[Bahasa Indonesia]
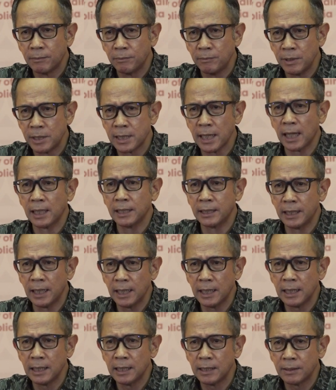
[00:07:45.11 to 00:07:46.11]

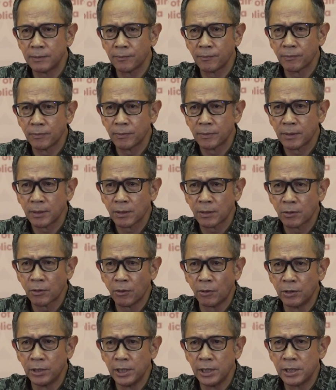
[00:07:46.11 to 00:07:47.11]
misalnya
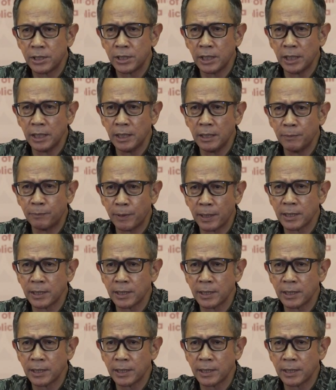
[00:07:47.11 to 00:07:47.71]
kondisi